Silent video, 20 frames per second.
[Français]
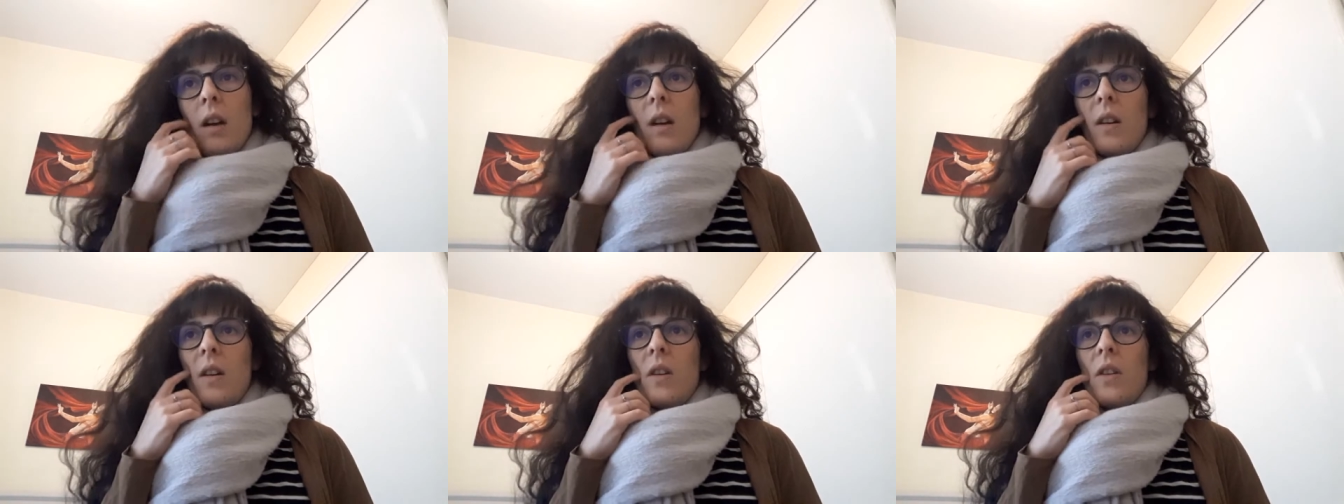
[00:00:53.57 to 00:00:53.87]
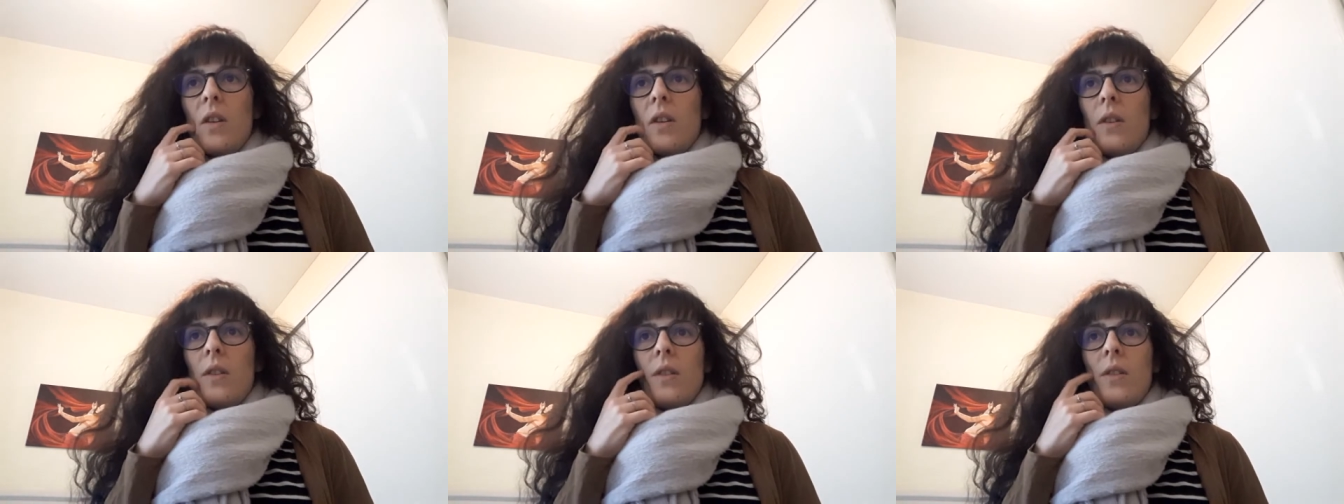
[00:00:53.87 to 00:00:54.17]

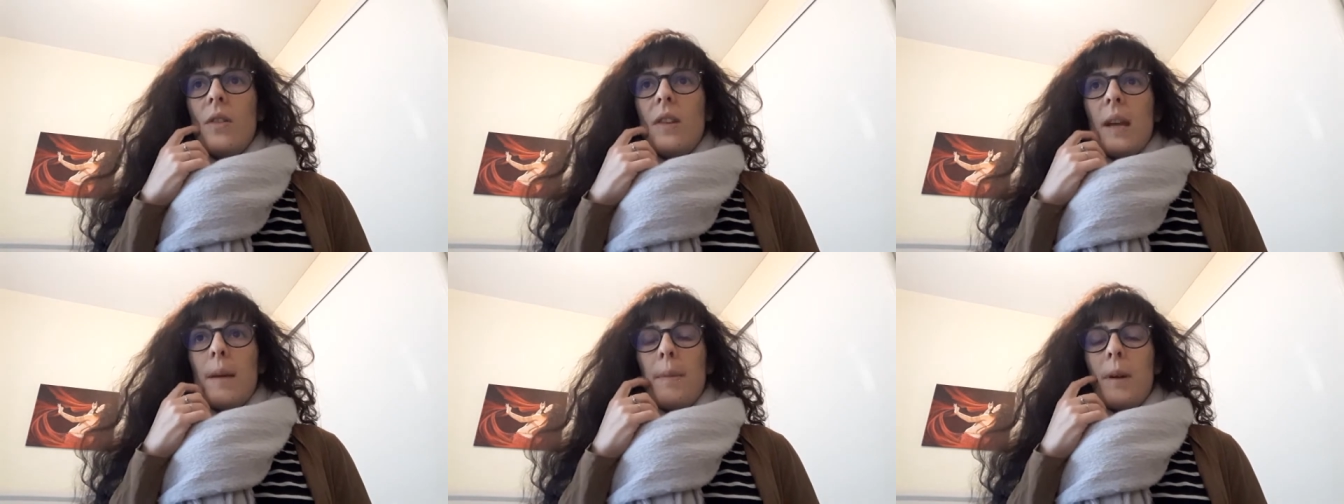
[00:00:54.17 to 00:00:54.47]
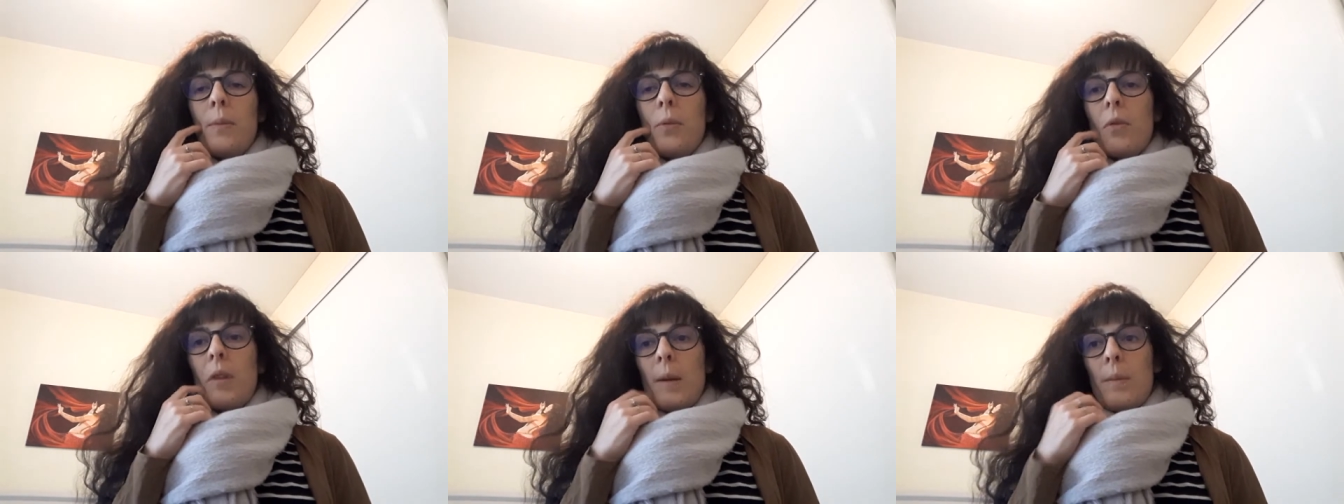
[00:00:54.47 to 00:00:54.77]
Il n'y a
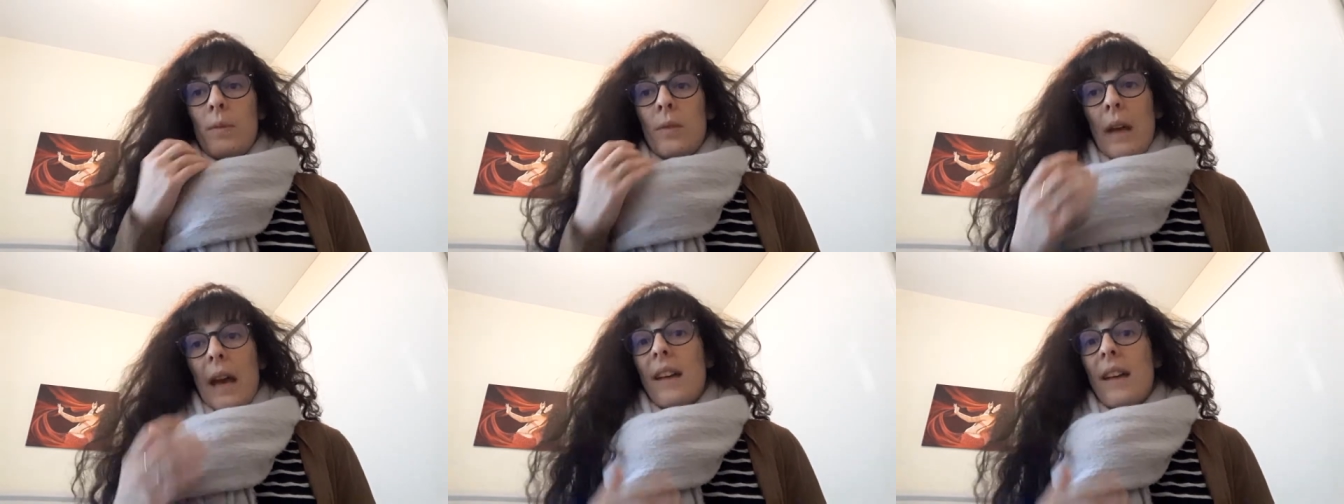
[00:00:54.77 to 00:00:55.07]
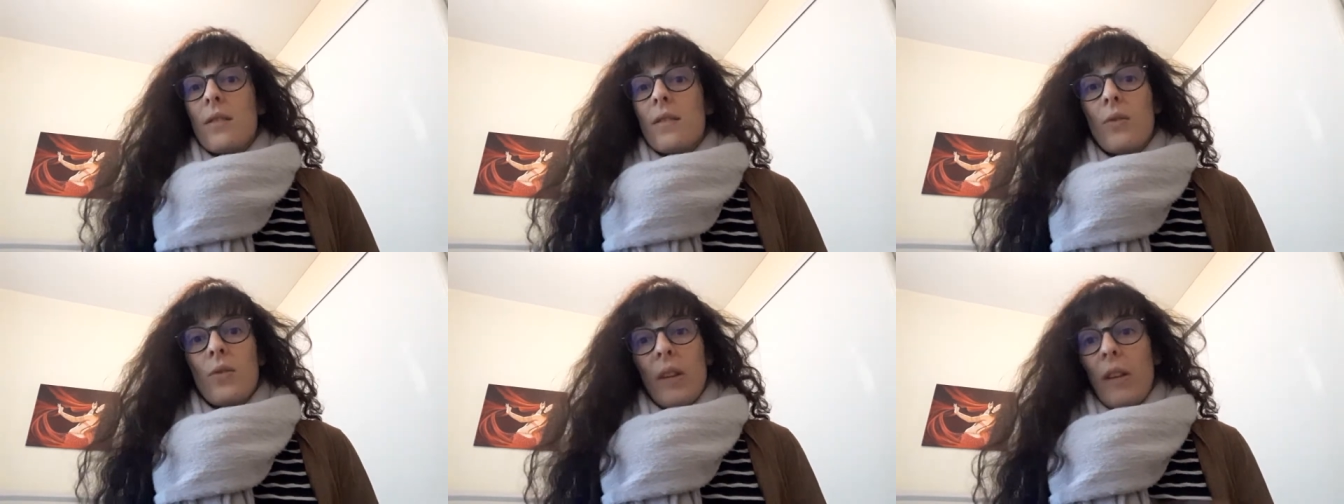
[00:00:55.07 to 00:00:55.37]
pas de problème
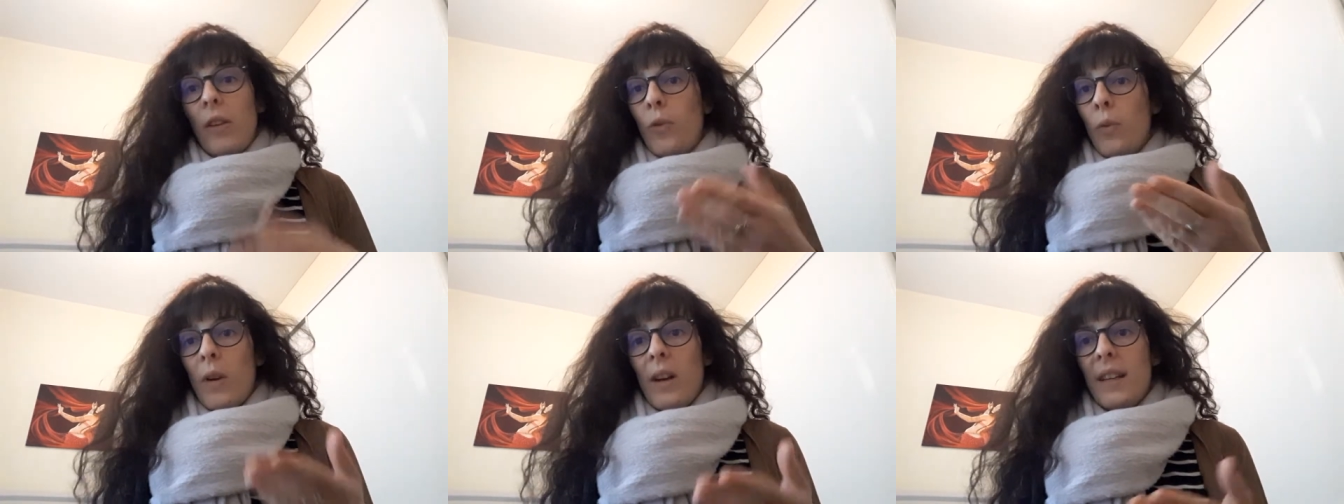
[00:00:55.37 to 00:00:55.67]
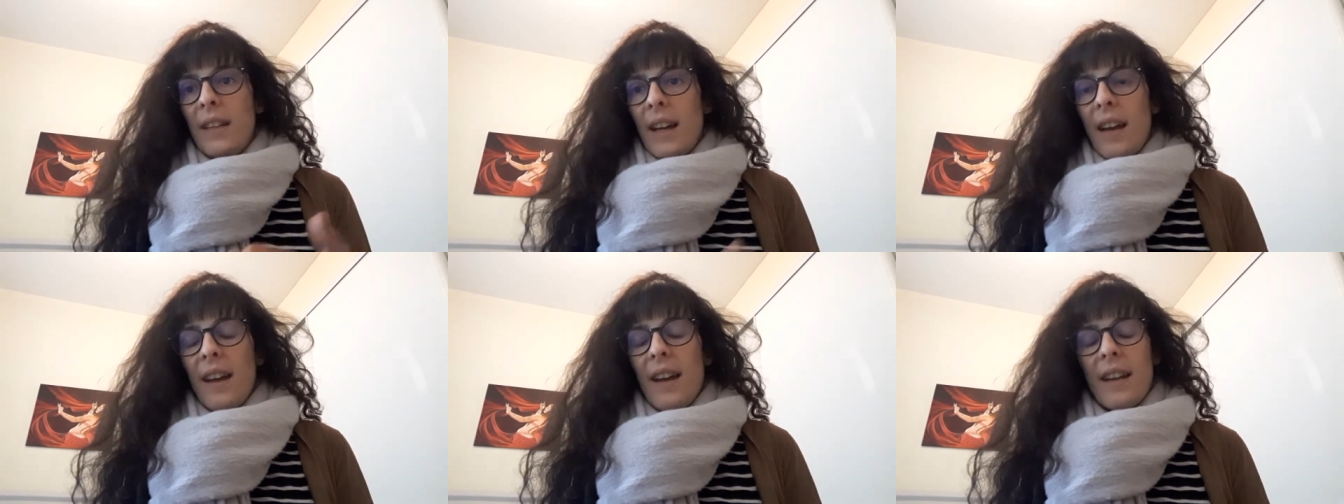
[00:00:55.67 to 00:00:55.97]
à ce que ça soit
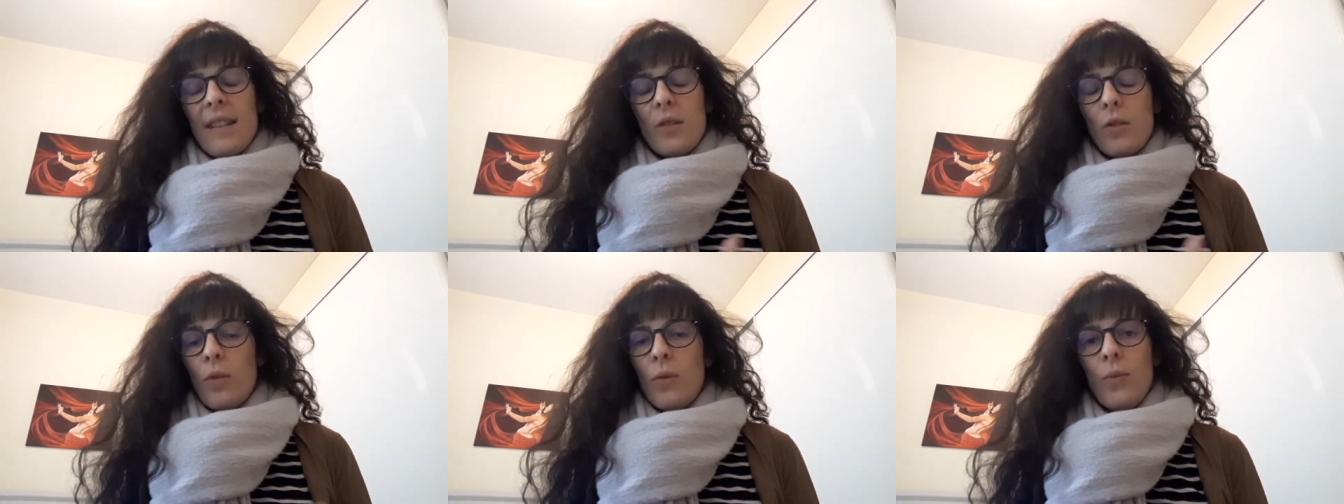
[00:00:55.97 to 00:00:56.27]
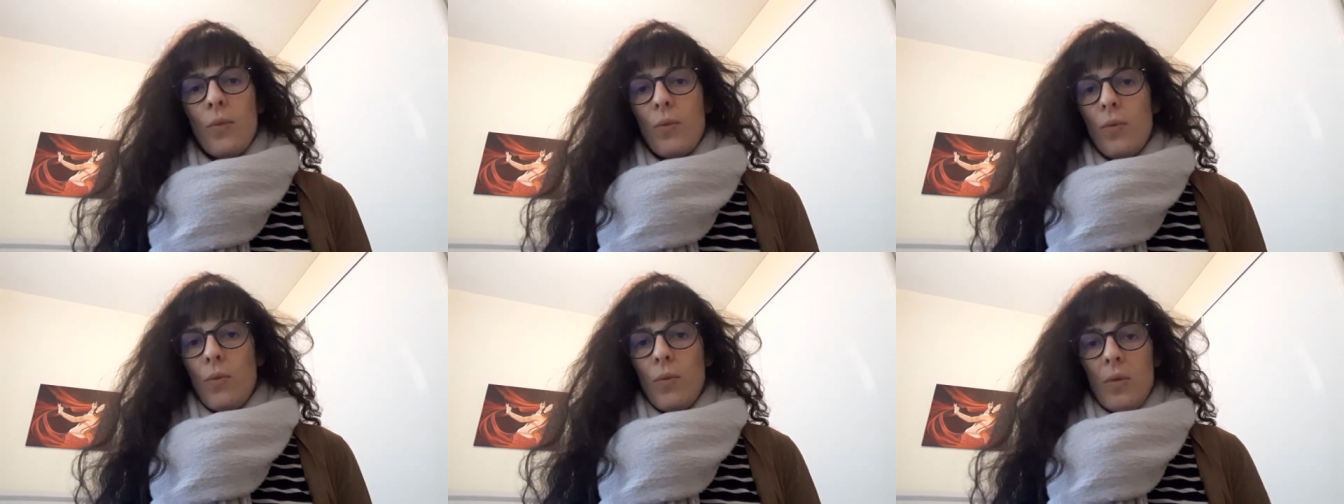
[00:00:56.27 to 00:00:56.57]
le cas et à ce que
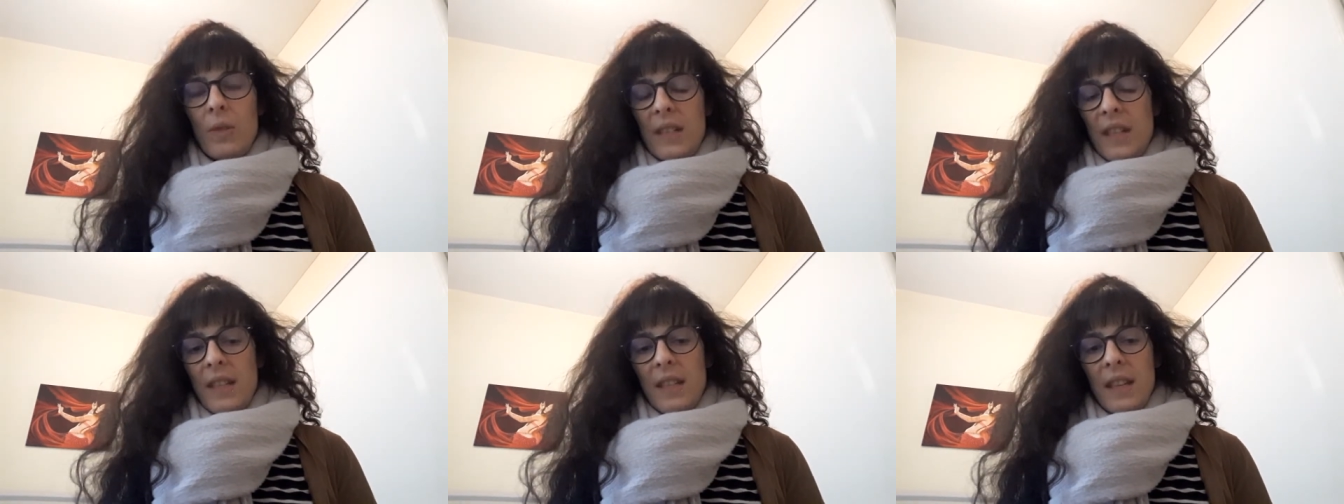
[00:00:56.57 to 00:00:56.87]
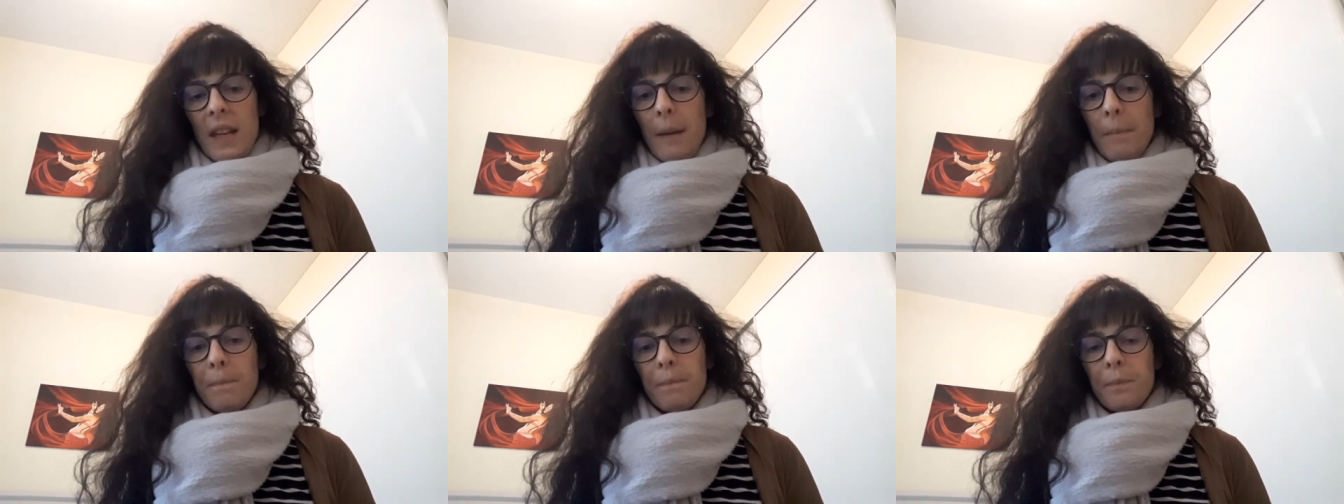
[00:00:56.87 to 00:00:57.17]
vous vous le
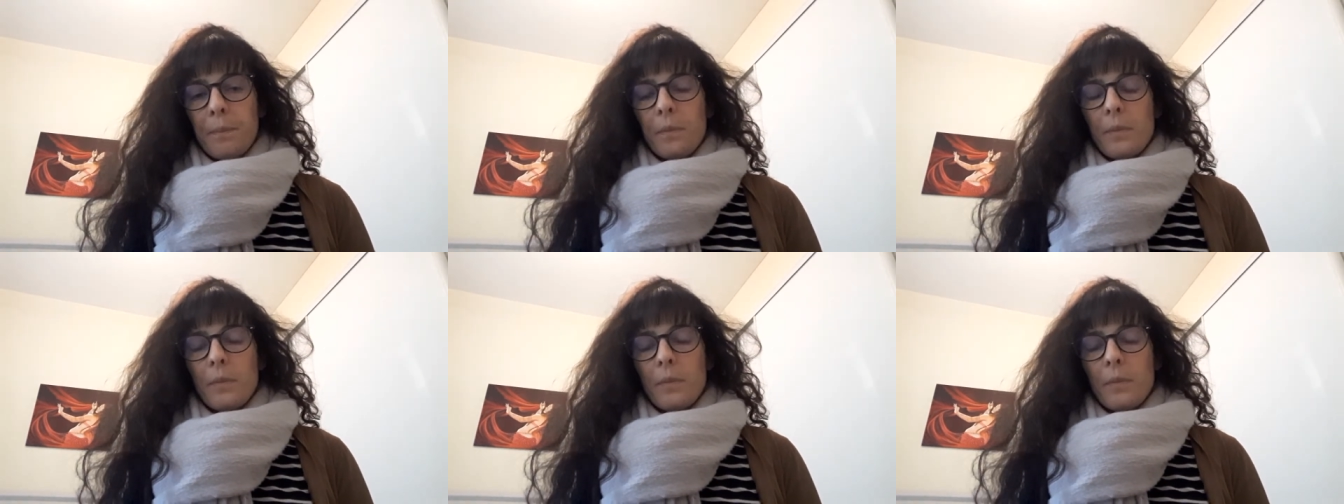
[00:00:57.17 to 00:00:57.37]
disiez